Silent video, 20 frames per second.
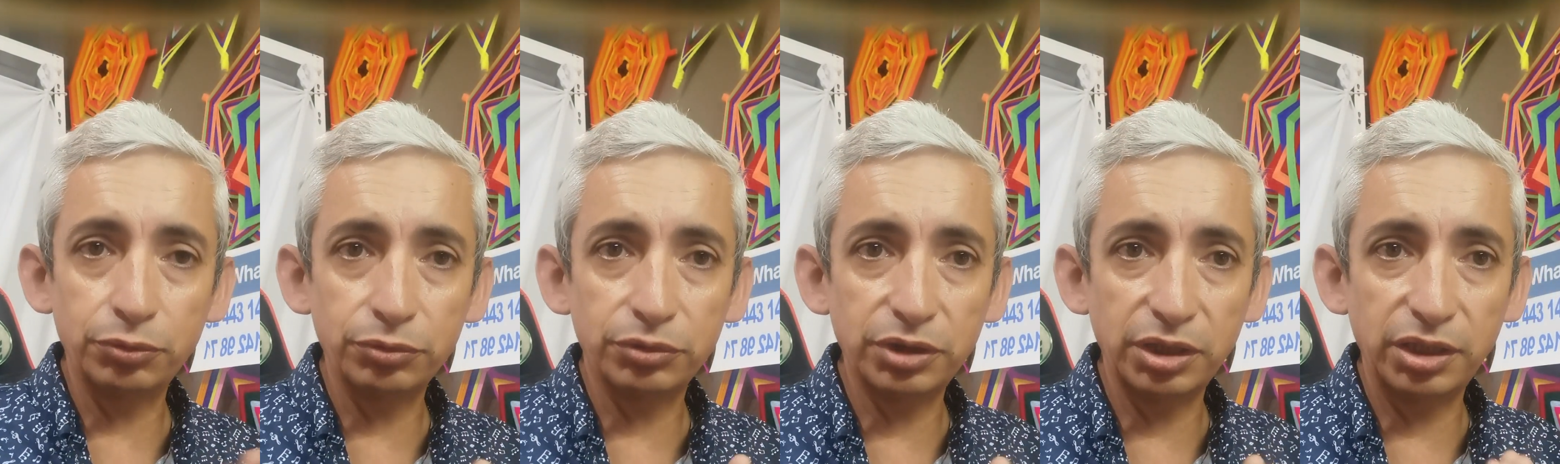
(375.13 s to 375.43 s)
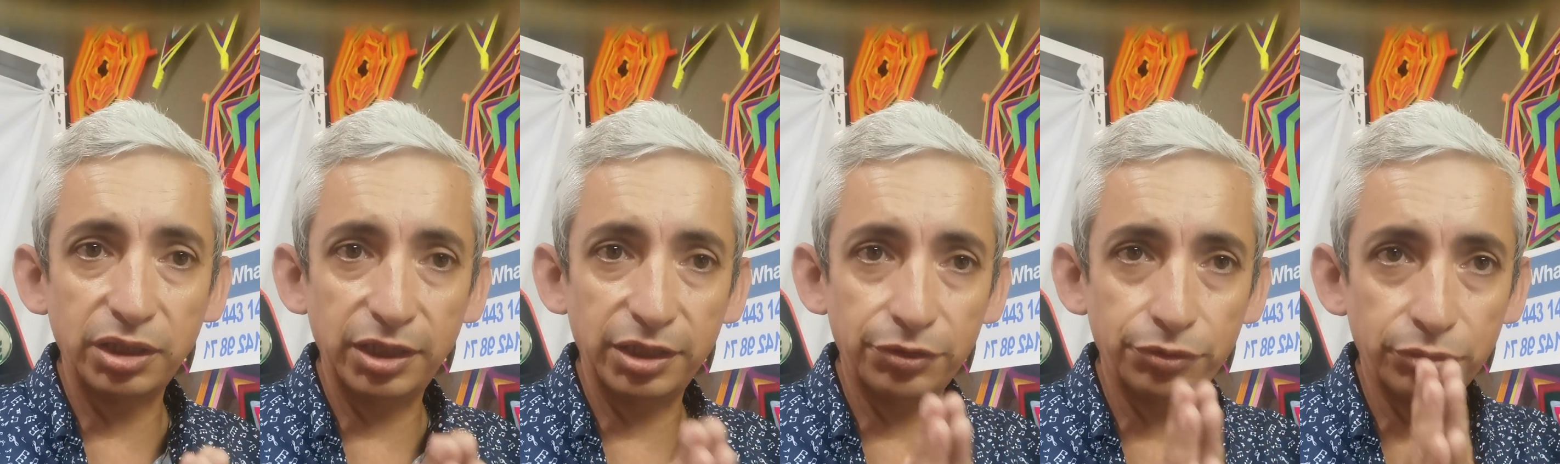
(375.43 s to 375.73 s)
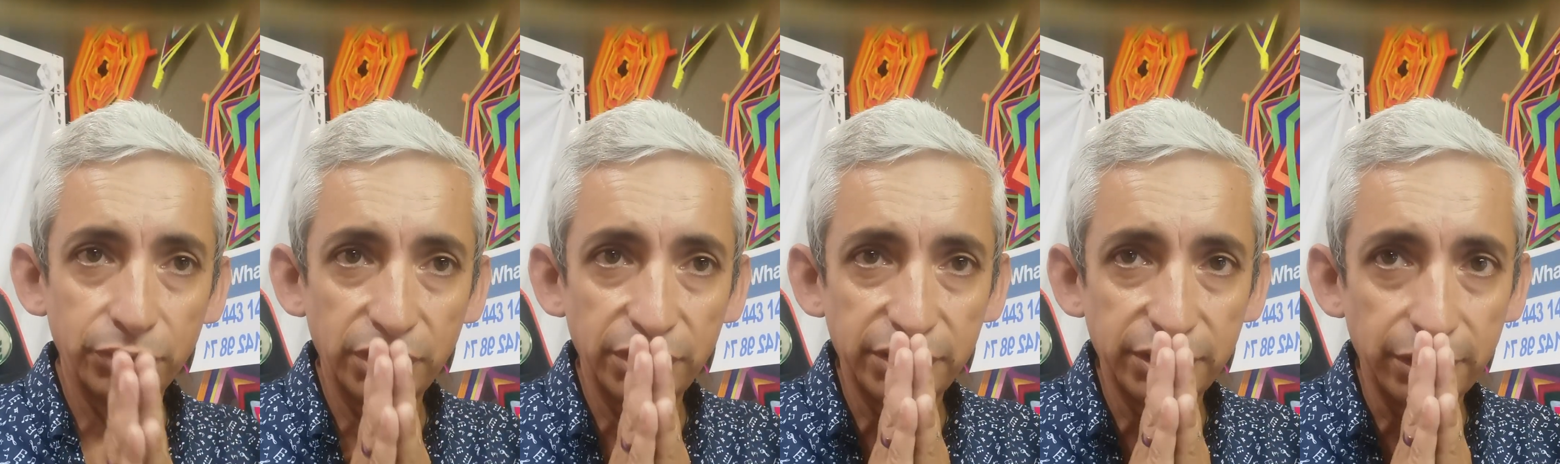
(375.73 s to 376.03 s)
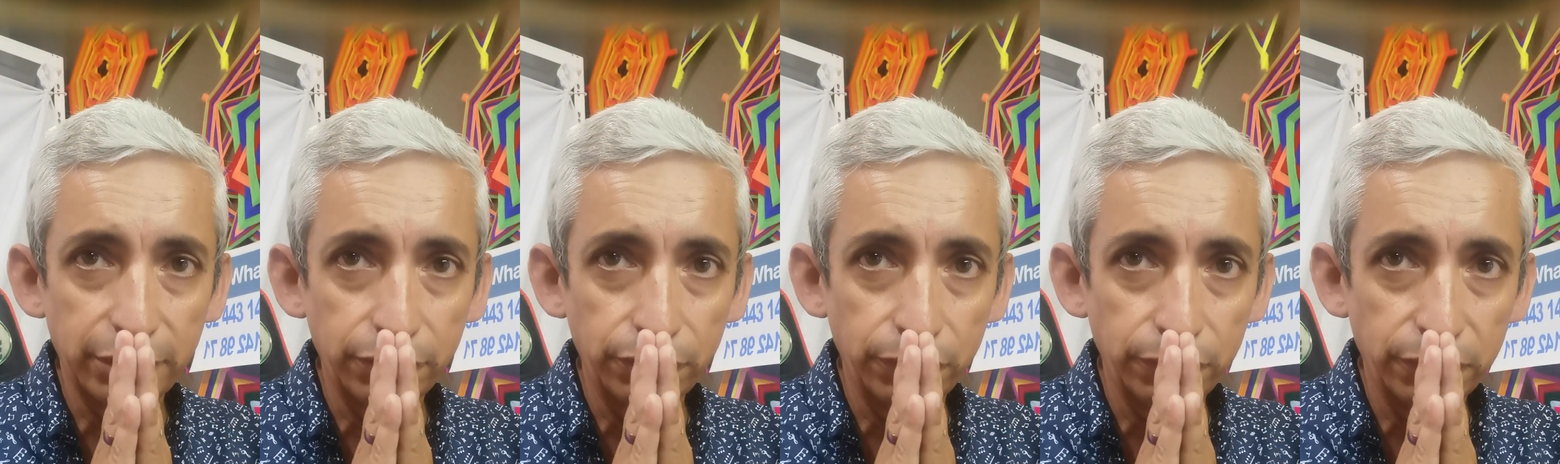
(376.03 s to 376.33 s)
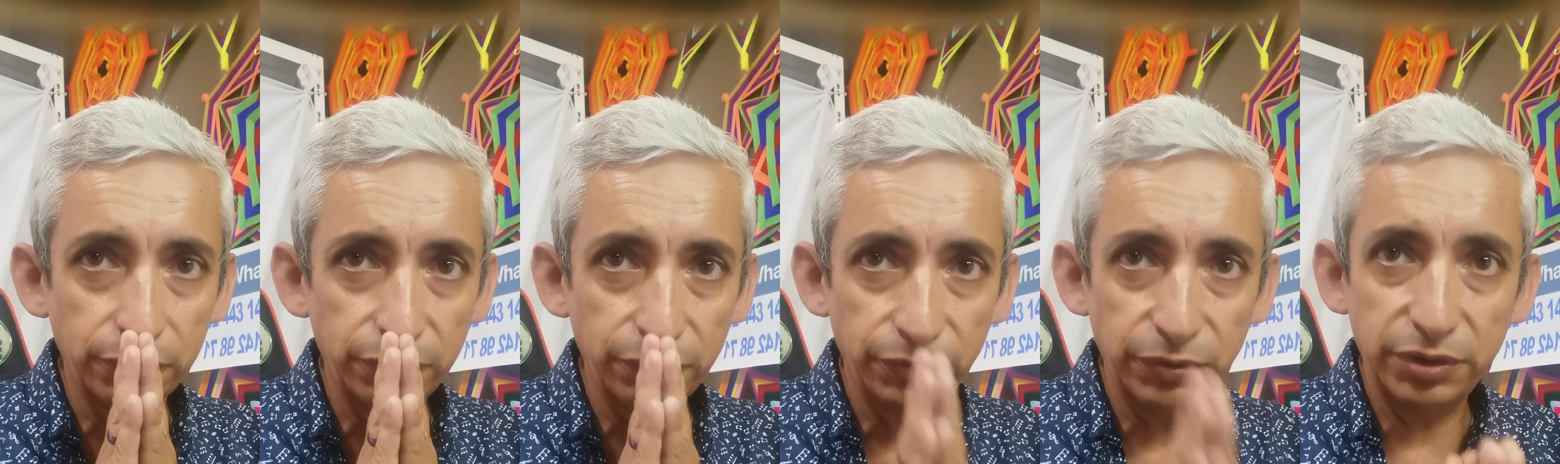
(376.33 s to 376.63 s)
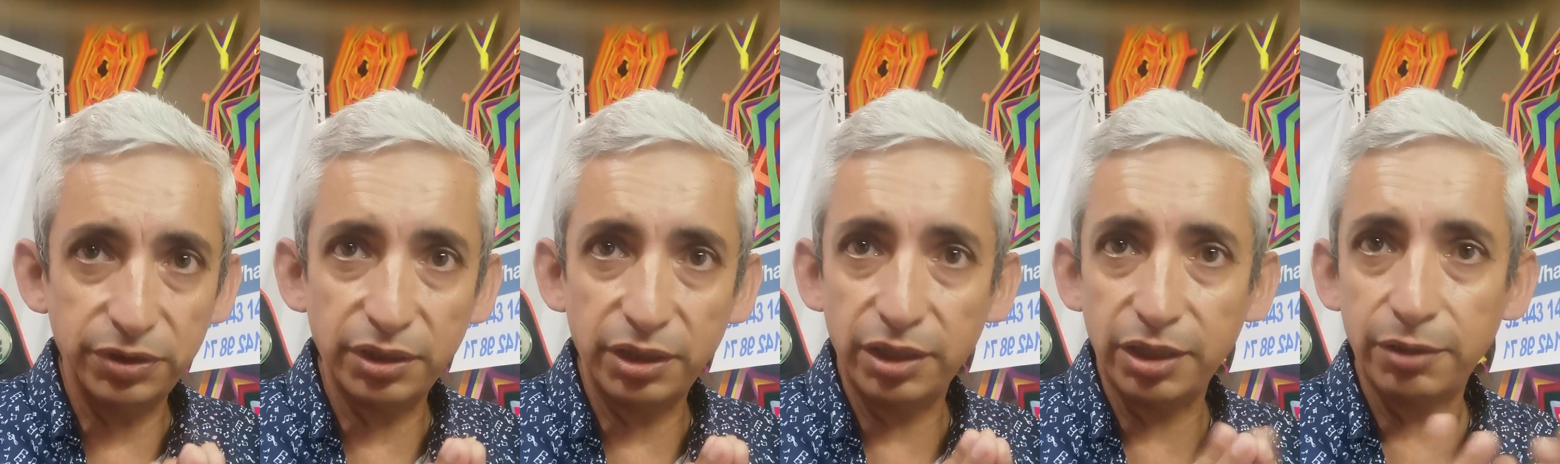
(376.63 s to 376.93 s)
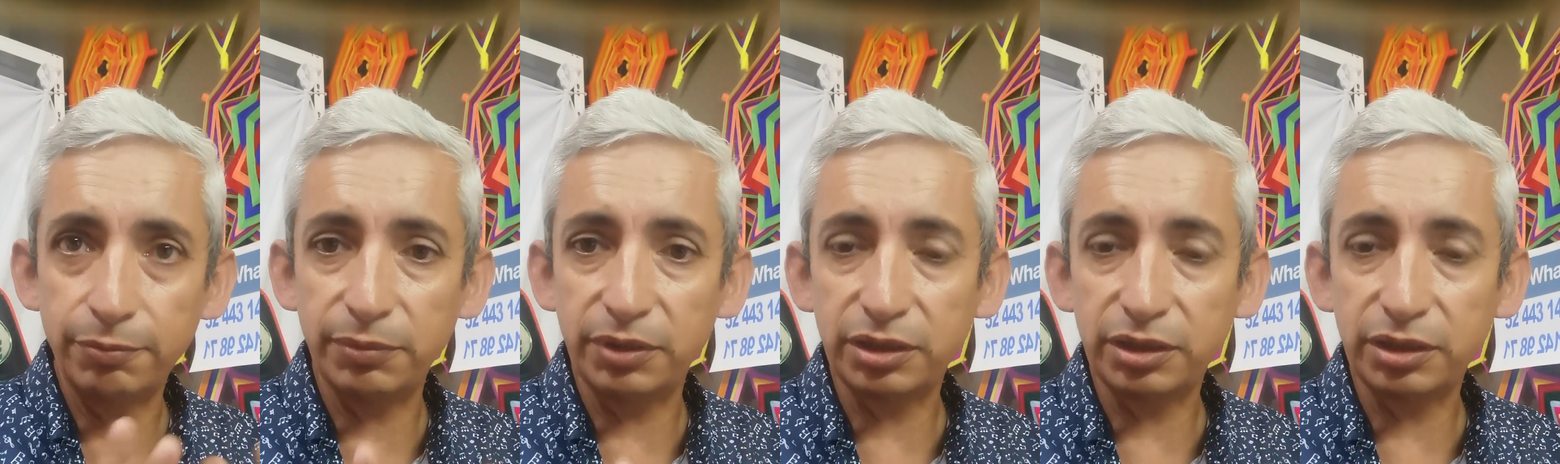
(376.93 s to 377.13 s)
tú tengas una salud física,